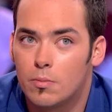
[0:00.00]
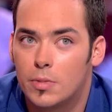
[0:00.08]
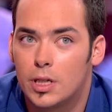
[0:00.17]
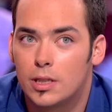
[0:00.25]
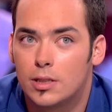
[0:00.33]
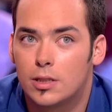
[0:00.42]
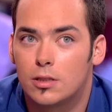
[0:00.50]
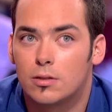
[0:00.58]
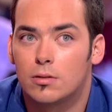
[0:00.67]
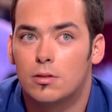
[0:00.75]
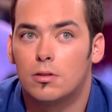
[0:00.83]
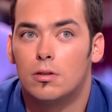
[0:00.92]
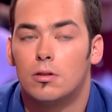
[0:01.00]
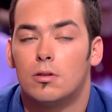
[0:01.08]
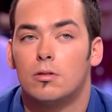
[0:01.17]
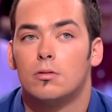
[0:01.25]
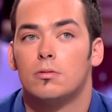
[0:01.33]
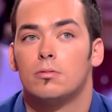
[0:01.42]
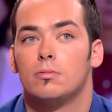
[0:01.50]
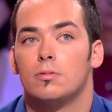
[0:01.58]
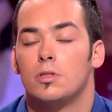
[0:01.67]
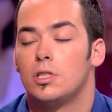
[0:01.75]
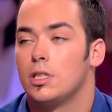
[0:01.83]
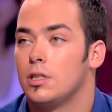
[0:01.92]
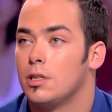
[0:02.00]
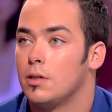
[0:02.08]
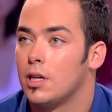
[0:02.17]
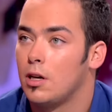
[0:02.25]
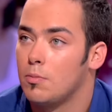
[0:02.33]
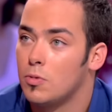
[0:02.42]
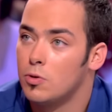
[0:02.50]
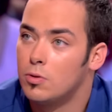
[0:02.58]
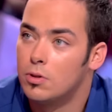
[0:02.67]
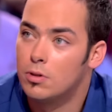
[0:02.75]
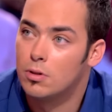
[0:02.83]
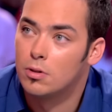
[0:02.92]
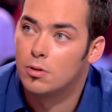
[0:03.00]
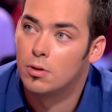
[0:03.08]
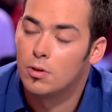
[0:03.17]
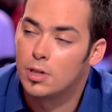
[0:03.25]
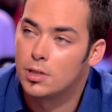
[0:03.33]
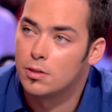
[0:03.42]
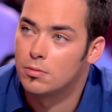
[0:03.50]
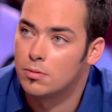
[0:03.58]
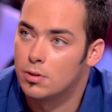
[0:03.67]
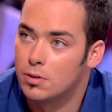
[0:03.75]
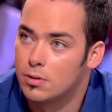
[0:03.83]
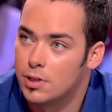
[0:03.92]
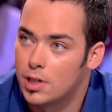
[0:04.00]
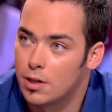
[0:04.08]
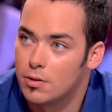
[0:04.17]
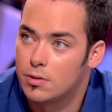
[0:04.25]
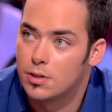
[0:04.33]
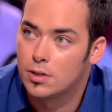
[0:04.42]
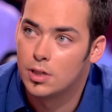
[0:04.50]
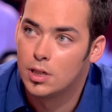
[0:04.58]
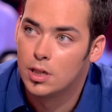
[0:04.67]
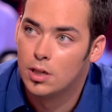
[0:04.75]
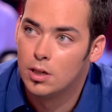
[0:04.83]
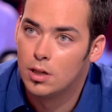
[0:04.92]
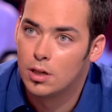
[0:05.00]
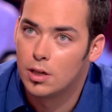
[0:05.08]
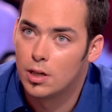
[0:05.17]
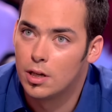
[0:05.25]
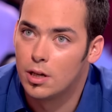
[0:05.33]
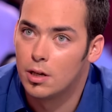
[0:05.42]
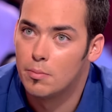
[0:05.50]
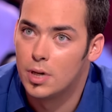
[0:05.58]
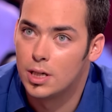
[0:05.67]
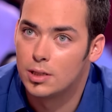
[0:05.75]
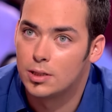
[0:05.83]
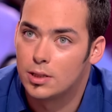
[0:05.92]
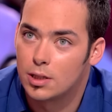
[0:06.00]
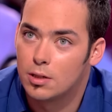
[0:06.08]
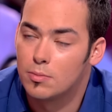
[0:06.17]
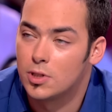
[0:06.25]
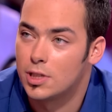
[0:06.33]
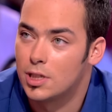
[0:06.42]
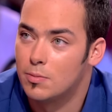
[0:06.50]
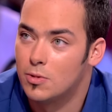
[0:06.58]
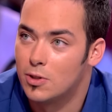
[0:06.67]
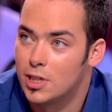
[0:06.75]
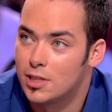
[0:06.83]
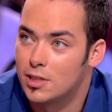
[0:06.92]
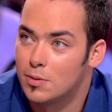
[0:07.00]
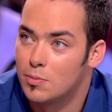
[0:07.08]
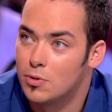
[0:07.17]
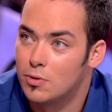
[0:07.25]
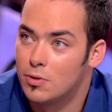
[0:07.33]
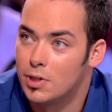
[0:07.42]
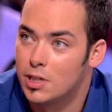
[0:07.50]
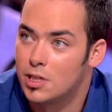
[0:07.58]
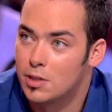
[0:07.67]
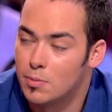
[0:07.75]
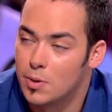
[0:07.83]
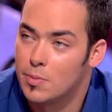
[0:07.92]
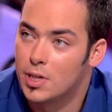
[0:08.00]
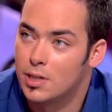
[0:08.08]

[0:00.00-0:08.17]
mais sachant que j'ai rarement eu de relations euh, sérieuses, bah, ça commence à me lasser un peu et j'aimerais bien